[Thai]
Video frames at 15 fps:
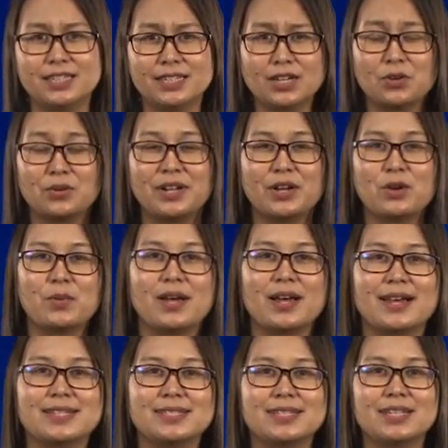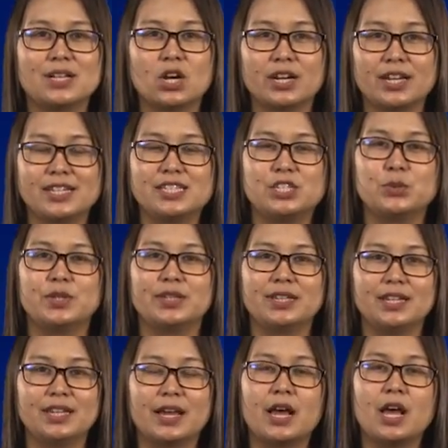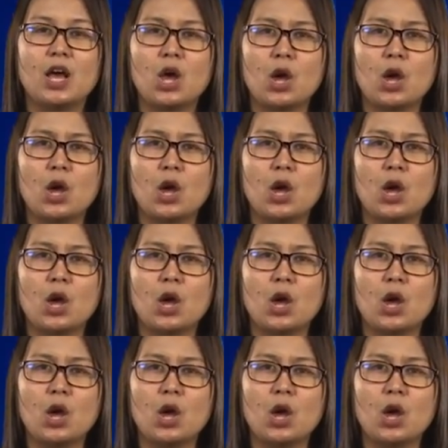ที่เขาเรียกว่าอาเซียน connectivity เนี่ย